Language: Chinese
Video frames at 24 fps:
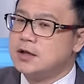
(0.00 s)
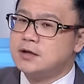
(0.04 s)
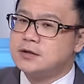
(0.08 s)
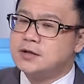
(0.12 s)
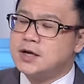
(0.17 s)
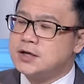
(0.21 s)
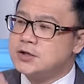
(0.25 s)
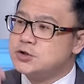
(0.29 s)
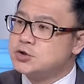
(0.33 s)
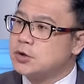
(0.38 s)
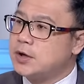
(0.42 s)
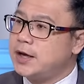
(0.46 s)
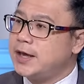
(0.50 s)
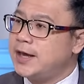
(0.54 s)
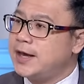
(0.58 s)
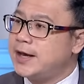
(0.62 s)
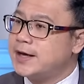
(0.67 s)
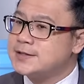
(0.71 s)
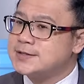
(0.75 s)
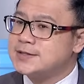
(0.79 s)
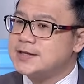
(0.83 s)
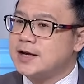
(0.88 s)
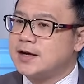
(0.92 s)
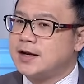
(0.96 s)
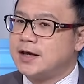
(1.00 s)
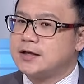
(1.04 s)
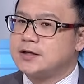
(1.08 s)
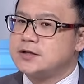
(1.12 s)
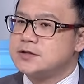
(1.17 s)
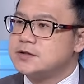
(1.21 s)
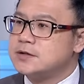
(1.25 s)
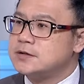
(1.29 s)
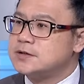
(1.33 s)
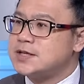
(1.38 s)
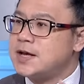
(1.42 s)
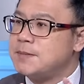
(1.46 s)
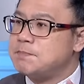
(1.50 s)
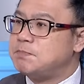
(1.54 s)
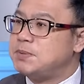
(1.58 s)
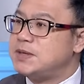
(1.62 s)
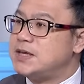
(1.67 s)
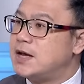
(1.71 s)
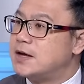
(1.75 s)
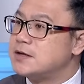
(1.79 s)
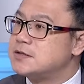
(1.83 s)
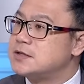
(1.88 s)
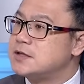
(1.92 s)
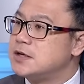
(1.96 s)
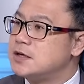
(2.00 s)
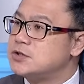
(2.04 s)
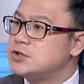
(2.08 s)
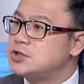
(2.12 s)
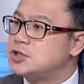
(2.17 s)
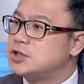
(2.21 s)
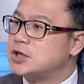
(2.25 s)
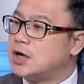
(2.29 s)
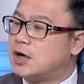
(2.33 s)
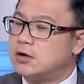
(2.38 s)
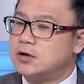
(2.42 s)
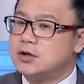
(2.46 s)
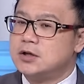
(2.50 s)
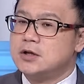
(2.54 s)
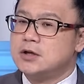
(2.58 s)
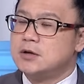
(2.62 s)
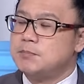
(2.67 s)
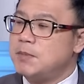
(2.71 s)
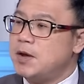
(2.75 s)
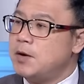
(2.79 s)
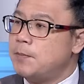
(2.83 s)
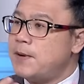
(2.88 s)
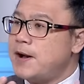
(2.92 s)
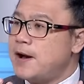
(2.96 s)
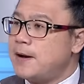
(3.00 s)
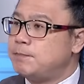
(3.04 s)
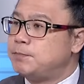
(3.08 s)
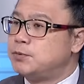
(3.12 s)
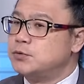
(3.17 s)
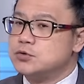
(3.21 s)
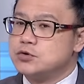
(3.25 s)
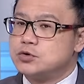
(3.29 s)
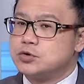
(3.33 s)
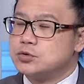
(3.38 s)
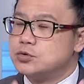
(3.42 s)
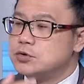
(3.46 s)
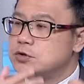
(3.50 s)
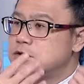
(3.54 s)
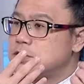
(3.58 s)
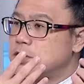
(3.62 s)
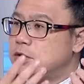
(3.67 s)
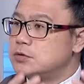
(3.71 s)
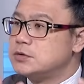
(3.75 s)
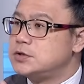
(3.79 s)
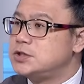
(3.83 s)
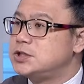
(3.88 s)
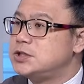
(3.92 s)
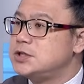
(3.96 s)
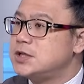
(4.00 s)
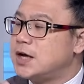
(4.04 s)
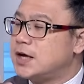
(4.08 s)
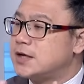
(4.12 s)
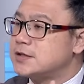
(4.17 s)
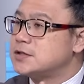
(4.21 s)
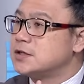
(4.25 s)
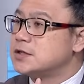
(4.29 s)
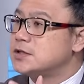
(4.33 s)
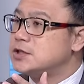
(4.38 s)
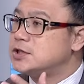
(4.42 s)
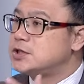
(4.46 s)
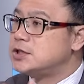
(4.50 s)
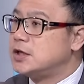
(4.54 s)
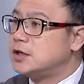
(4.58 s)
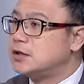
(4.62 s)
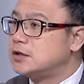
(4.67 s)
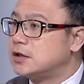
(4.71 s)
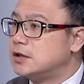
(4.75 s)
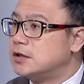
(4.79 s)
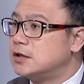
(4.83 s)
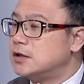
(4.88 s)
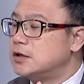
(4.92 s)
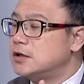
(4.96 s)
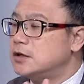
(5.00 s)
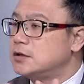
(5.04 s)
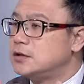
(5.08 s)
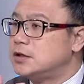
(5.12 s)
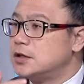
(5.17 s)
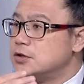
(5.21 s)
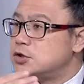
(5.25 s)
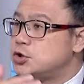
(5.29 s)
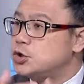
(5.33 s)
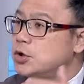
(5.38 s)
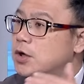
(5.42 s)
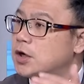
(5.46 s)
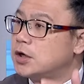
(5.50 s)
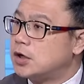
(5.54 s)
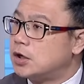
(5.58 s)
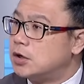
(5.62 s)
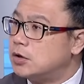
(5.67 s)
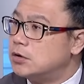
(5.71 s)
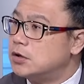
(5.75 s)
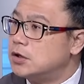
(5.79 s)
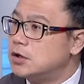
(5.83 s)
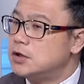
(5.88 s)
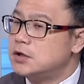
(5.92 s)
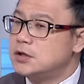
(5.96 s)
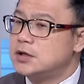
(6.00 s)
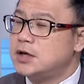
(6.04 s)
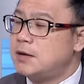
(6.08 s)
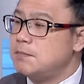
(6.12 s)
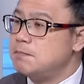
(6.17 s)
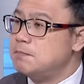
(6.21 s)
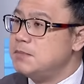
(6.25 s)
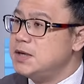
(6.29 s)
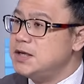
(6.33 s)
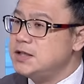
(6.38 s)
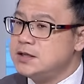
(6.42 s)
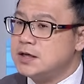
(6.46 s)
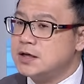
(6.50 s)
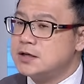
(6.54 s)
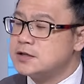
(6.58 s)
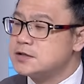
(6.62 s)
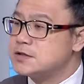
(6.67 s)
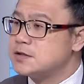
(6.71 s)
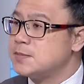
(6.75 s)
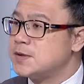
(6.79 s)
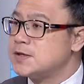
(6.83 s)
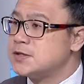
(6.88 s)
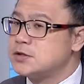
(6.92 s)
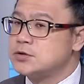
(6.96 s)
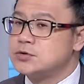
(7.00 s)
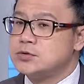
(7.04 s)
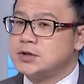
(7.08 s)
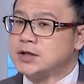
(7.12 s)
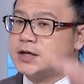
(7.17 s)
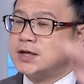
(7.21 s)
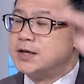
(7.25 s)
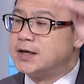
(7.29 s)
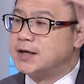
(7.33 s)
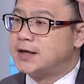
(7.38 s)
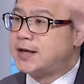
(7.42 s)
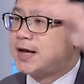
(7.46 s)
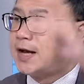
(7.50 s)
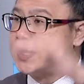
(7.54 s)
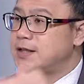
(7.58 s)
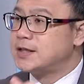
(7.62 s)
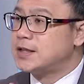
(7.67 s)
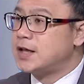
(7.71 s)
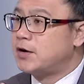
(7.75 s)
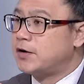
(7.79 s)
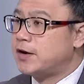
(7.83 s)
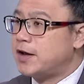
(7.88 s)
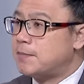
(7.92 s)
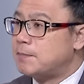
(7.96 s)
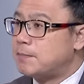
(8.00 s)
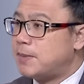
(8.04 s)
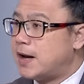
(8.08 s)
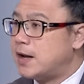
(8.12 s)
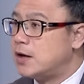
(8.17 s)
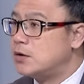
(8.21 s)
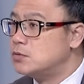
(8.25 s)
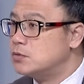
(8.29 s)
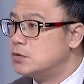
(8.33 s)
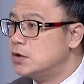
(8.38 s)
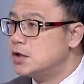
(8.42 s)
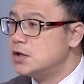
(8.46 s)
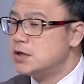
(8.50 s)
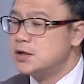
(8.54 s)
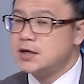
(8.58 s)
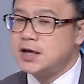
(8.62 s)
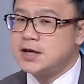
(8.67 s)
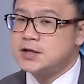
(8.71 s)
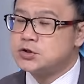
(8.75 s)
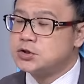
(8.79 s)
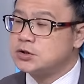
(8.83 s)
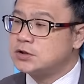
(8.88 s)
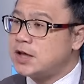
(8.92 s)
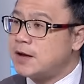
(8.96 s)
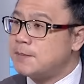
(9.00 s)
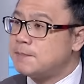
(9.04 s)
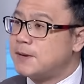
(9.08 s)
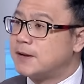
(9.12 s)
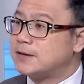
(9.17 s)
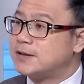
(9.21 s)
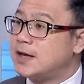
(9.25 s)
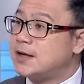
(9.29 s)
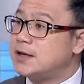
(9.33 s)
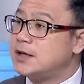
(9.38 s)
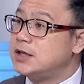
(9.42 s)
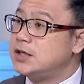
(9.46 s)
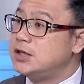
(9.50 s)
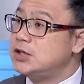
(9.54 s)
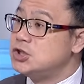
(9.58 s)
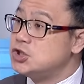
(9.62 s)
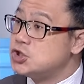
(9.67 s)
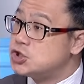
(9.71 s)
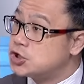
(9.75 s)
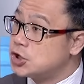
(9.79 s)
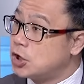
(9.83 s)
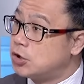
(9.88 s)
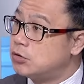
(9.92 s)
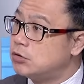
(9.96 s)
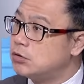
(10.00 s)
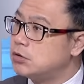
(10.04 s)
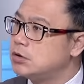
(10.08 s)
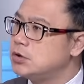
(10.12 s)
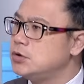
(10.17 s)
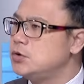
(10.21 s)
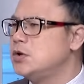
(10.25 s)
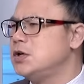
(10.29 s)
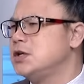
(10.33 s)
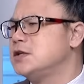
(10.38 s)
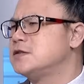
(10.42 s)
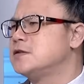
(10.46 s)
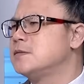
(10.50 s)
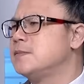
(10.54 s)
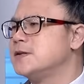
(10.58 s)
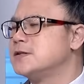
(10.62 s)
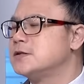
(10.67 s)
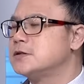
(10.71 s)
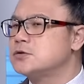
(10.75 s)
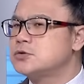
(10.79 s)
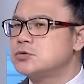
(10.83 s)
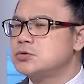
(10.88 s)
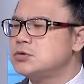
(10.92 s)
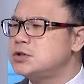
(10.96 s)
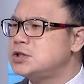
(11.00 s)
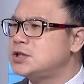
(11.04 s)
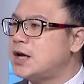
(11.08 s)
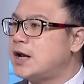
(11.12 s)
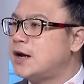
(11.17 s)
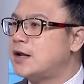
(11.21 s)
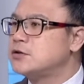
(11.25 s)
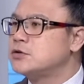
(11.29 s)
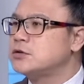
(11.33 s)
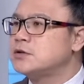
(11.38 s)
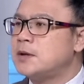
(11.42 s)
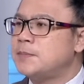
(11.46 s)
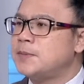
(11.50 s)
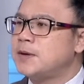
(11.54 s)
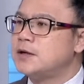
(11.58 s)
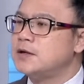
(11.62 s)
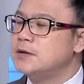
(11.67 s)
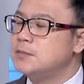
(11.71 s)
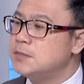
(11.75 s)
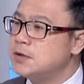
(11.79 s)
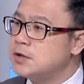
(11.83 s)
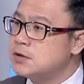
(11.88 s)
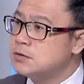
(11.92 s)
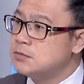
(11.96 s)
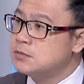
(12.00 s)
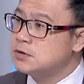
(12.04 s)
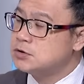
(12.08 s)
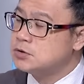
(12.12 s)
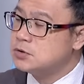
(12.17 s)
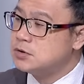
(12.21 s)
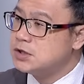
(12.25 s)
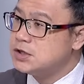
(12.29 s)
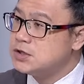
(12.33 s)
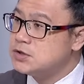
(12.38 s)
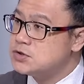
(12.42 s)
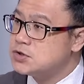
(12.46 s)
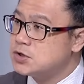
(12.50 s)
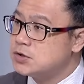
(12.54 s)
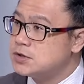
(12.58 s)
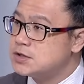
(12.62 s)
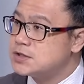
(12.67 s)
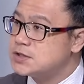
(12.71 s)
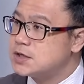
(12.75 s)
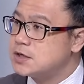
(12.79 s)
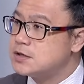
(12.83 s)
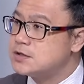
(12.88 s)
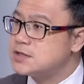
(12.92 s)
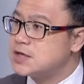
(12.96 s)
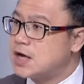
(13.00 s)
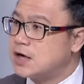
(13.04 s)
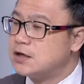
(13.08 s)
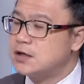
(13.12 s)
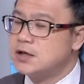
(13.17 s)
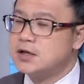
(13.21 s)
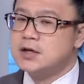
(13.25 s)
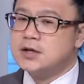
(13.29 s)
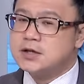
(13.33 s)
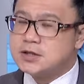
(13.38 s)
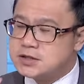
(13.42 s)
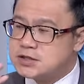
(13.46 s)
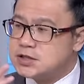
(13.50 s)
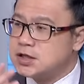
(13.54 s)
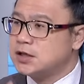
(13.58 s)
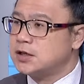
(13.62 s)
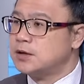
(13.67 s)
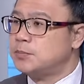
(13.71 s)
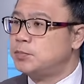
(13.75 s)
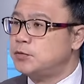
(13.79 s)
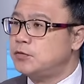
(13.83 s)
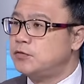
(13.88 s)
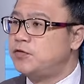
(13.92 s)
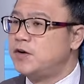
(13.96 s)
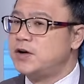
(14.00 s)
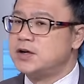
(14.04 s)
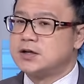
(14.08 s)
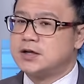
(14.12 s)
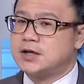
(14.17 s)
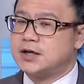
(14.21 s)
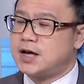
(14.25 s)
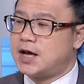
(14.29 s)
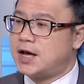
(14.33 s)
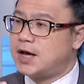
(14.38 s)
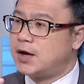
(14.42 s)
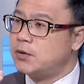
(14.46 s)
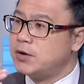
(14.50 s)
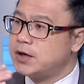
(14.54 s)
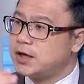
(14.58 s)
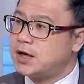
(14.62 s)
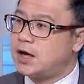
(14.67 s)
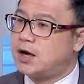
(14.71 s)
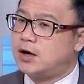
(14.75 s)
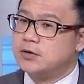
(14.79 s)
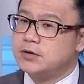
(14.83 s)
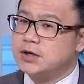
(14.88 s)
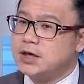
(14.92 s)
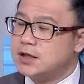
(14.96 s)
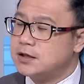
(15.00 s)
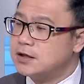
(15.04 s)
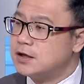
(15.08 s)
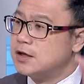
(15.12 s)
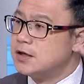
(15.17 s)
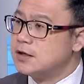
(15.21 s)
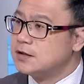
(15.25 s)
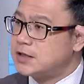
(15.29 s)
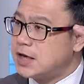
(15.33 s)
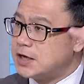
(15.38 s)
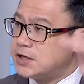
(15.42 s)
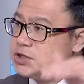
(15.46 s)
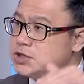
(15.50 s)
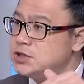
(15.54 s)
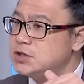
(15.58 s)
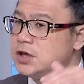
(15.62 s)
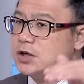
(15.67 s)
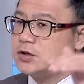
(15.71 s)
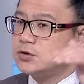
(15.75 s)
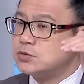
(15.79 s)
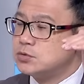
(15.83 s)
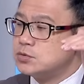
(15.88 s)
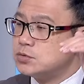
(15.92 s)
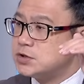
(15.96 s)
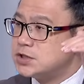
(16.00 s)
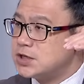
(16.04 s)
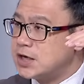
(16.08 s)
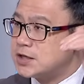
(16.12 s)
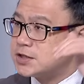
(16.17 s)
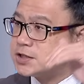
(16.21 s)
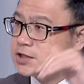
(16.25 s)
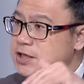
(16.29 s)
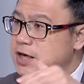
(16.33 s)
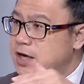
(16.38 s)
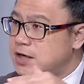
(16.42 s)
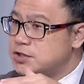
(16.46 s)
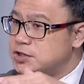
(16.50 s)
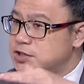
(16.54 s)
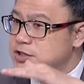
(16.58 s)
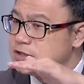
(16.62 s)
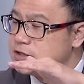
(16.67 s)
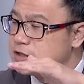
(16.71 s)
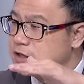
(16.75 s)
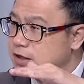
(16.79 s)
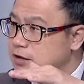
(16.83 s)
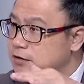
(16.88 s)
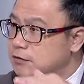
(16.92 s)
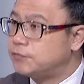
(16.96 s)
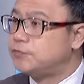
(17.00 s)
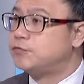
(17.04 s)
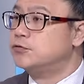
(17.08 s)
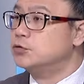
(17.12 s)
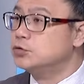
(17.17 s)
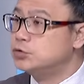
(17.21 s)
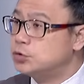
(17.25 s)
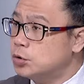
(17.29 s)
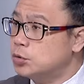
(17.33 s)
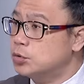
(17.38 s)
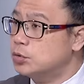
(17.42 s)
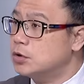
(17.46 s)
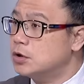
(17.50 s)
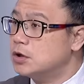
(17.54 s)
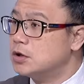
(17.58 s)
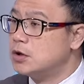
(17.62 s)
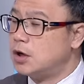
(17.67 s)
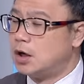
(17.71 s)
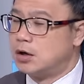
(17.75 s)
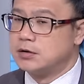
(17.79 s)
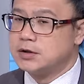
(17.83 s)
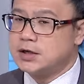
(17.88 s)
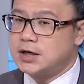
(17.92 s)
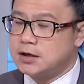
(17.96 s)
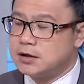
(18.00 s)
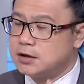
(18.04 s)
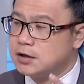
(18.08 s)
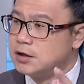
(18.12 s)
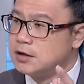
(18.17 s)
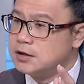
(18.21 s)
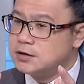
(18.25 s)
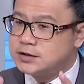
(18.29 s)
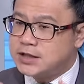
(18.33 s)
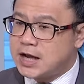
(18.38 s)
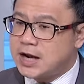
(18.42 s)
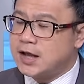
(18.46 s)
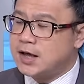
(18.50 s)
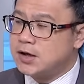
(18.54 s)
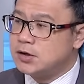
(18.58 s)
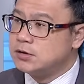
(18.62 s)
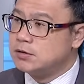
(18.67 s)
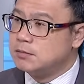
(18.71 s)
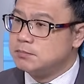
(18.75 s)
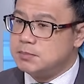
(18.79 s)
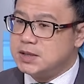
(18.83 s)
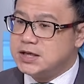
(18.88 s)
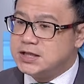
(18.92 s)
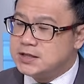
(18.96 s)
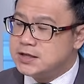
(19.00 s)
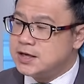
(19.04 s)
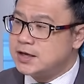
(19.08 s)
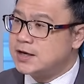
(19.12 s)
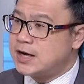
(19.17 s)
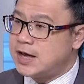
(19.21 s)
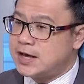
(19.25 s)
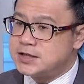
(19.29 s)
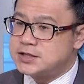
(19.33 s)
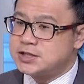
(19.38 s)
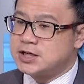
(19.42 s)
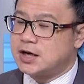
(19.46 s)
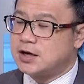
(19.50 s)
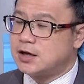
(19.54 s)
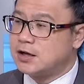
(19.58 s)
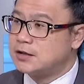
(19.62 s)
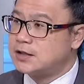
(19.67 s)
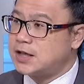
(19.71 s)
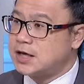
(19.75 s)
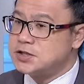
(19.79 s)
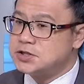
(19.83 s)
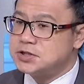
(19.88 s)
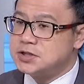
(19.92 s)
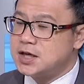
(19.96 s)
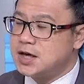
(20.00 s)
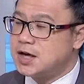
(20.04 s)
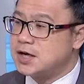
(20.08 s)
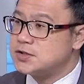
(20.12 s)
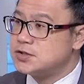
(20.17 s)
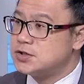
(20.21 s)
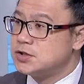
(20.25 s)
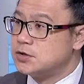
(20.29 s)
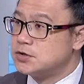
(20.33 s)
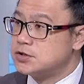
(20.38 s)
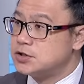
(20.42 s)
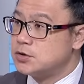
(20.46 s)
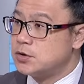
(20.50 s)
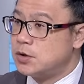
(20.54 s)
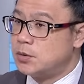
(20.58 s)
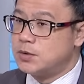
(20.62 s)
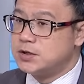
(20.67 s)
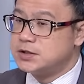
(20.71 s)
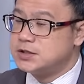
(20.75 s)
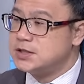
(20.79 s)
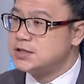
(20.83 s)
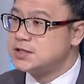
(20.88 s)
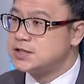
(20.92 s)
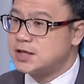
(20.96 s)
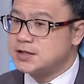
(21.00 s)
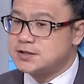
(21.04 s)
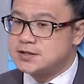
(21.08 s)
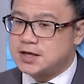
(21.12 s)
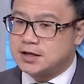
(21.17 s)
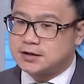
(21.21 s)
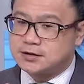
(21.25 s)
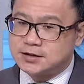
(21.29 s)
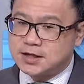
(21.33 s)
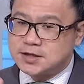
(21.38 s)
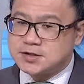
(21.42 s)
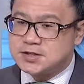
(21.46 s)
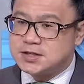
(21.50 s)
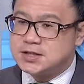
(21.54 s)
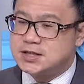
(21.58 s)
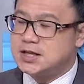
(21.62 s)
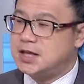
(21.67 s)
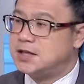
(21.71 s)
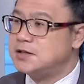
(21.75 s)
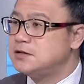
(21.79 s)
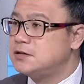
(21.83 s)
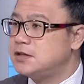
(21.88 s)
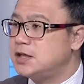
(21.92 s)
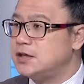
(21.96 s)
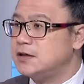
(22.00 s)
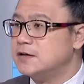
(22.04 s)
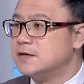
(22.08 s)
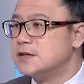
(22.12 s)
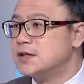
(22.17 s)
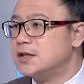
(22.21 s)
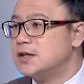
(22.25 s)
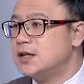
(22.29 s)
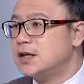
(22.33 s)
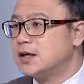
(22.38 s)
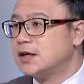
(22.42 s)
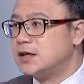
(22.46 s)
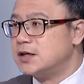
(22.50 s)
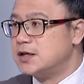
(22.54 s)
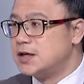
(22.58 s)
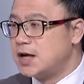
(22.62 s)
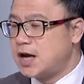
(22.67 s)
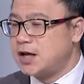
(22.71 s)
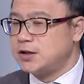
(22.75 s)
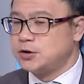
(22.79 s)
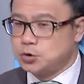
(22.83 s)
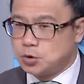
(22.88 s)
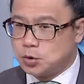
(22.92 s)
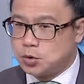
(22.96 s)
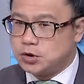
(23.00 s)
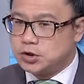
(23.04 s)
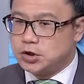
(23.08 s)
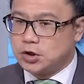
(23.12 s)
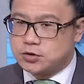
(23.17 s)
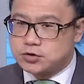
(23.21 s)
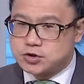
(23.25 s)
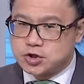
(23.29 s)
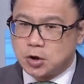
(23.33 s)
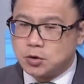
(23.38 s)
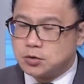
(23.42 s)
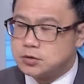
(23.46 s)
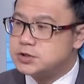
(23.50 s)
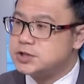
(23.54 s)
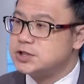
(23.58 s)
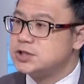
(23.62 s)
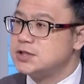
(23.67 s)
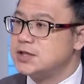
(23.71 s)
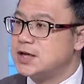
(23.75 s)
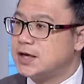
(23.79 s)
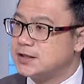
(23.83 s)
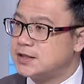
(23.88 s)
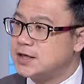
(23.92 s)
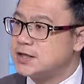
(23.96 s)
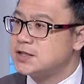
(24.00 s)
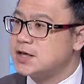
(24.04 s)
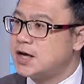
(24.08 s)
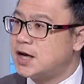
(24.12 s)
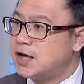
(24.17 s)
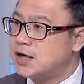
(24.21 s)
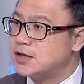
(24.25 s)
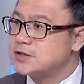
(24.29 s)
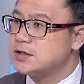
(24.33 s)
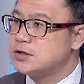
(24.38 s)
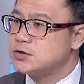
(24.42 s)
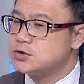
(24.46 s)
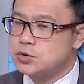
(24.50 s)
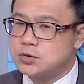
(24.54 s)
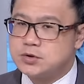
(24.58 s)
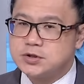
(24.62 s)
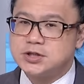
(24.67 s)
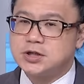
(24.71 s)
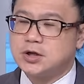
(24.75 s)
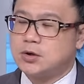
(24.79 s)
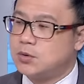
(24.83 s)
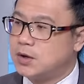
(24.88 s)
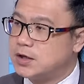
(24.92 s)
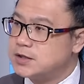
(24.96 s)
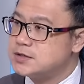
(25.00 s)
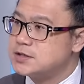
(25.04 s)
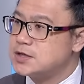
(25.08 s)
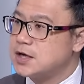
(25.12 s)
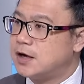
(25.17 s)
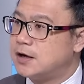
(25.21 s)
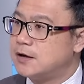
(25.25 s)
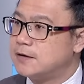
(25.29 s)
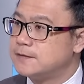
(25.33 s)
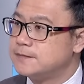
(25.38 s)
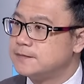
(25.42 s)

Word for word: 那你说 A I 上来，可是占比还是很小，没有办法补足手机啦这些的的缺口。是，那明年的资本支出可能砍到两百五，那也就代表它的营收，因为你资本支出下来，就代表你没有那么多营收的成长。嗯，这个部分可能还会考验。 台积电股价下行的一个幅度，好，那当然明年来讲，台积电还是有机会稳定向上，但是年底可能还多有冲击啦，大家还要再做一些观察。